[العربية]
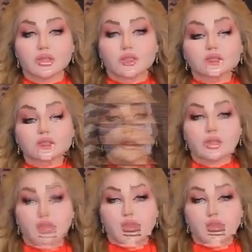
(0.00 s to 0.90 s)

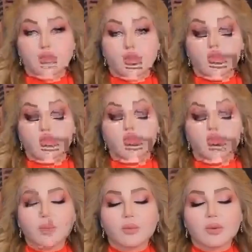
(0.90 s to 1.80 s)
والسعاده
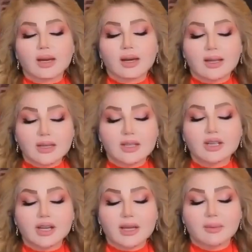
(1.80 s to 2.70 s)
اللهم يخليش
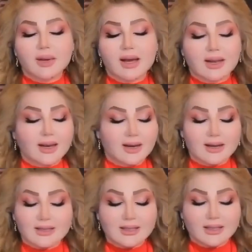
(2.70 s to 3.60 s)
خيمه على
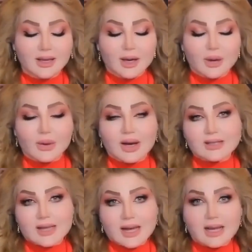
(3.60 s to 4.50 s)
راسي
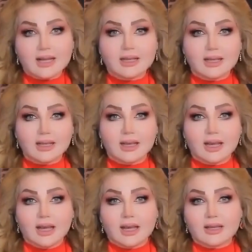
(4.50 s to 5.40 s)
وراس عائلتي
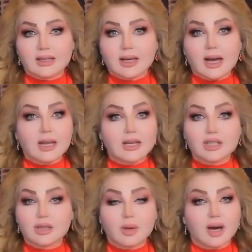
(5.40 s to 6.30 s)
انت احلى
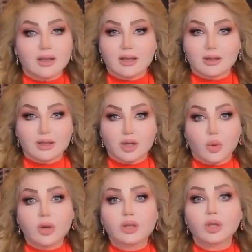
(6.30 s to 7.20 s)
شيء بهذا الدنيا
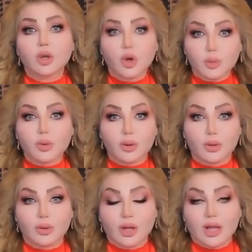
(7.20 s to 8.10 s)
وانت الحب
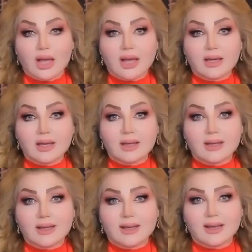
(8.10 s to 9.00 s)
كله اكيد
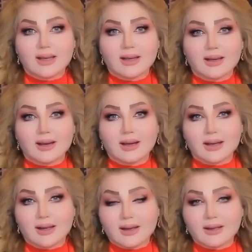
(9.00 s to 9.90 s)
آه،
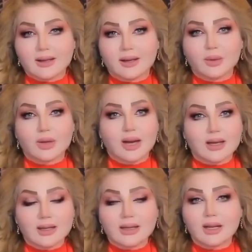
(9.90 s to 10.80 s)
قناتنا
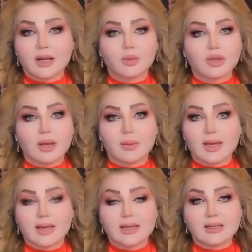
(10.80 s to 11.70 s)
وكادرنا
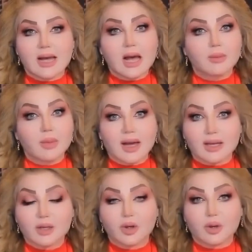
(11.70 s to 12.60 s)
المتميز احب
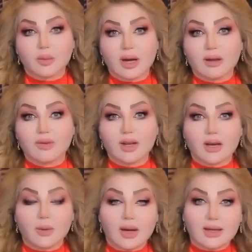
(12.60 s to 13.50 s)
اعيدهم خلف
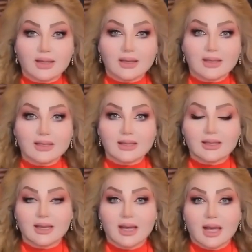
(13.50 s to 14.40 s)
الكواليس
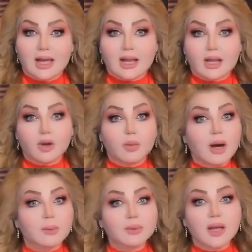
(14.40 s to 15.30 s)
آه، اللي هم
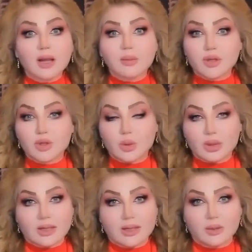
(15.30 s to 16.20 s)
ابطال
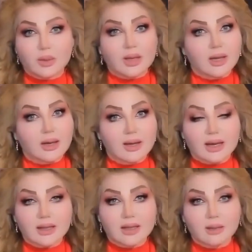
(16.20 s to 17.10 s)
مجهولين والله
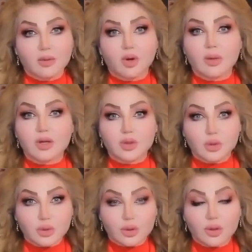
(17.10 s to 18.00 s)
العظيم لو ما
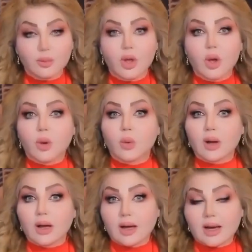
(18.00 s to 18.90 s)
جهودهم
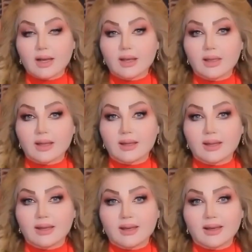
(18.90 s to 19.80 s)
وايضا
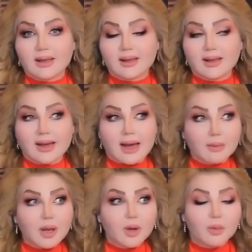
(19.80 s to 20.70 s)
آه،
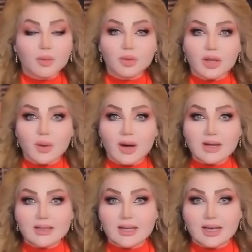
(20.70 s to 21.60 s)
عملهم
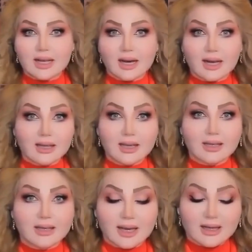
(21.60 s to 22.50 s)
المتواصل كخليه
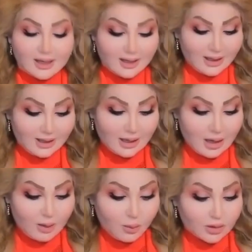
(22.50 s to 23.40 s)
نحل
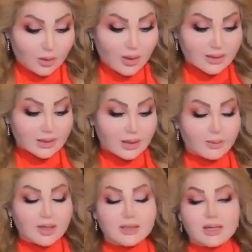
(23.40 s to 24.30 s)
متواصله
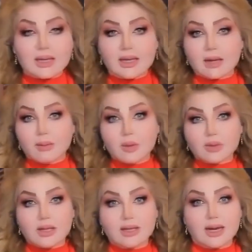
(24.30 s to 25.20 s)
ما نصل الى ما
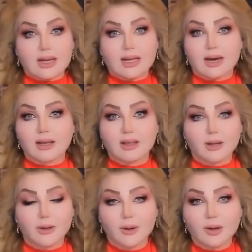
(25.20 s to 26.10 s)
وصلنا عليه هذا
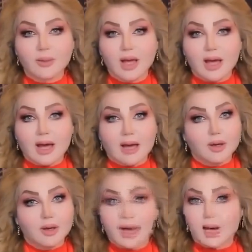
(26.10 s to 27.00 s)
اليوم
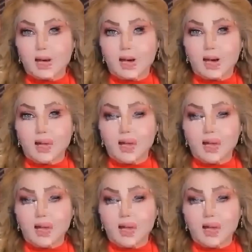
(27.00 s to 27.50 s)
احب اقول لهم كل